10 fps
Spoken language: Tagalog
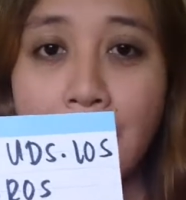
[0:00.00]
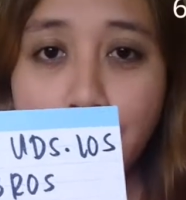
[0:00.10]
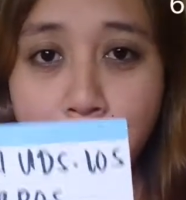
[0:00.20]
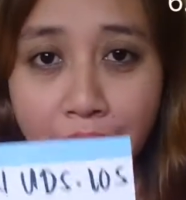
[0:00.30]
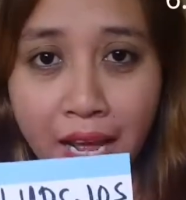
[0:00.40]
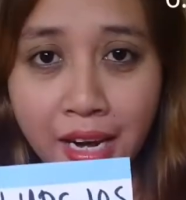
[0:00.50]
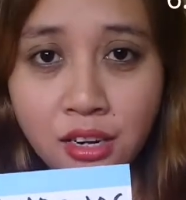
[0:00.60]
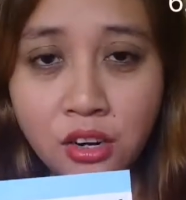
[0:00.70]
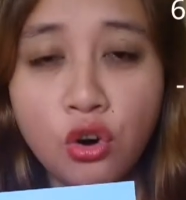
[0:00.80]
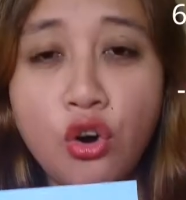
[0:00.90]

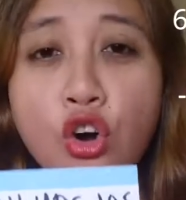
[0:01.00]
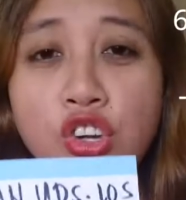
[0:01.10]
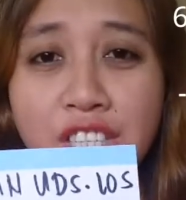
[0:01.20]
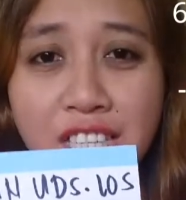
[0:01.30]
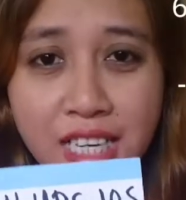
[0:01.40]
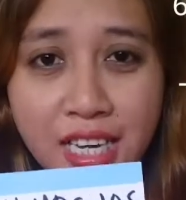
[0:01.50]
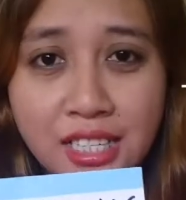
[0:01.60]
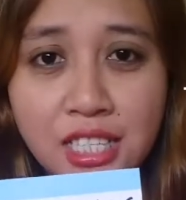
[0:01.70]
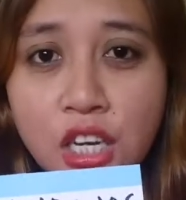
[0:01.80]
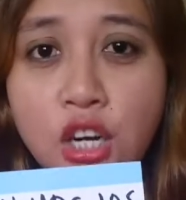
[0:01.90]
Abran
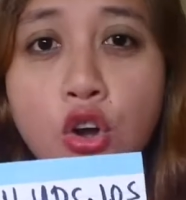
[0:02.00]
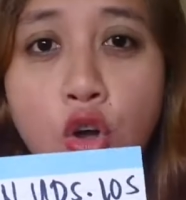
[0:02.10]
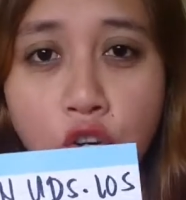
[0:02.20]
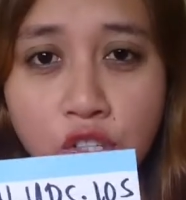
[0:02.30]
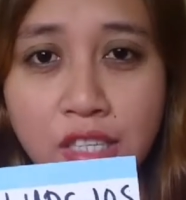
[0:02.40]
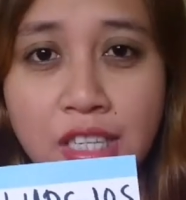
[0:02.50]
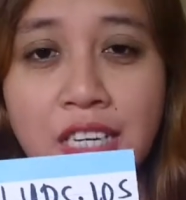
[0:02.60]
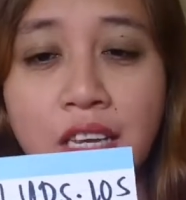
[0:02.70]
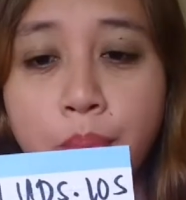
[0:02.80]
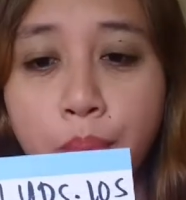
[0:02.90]
ustedes los
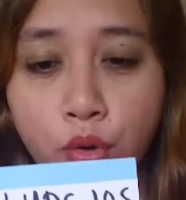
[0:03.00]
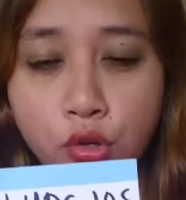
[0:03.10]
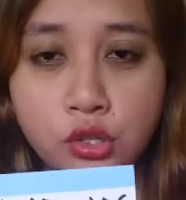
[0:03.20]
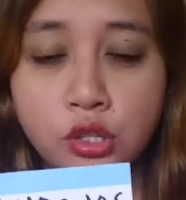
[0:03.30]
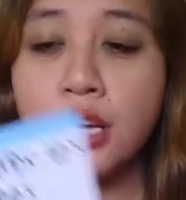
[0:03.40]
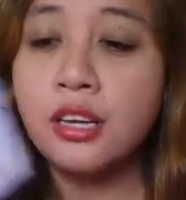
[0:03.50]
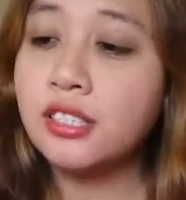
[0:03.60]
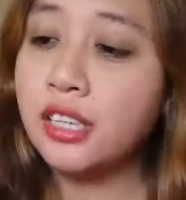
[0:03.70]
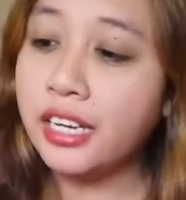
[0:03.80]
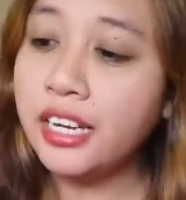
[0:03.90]
libros.
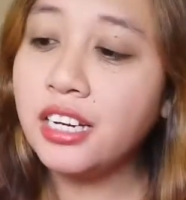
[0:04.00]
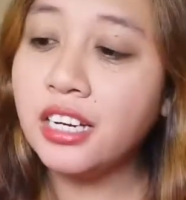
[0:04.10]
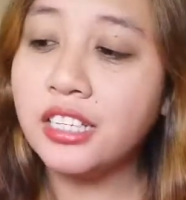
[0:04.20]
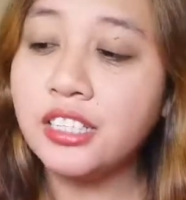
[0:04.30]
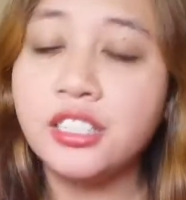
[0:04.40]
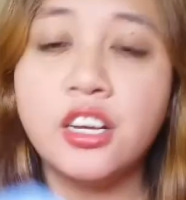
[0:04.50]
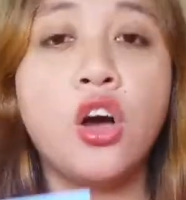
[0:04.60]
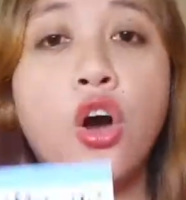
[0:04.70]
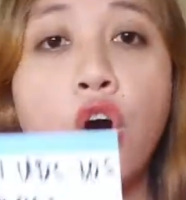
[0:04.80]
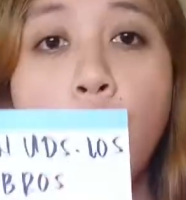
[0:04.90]
Sa English,
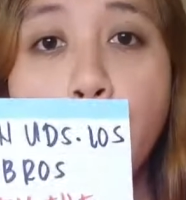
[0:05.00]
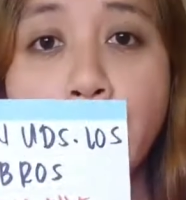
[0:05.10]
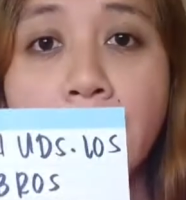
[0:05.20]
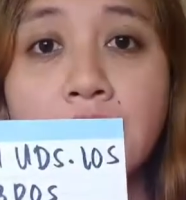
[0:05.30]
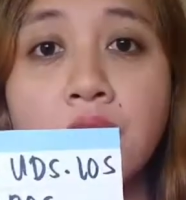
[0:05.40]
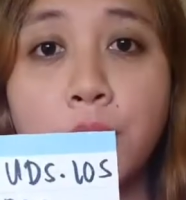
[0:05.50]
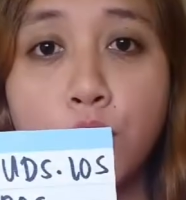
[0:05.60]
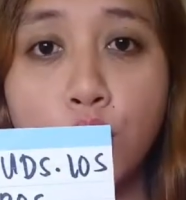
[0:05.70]
open the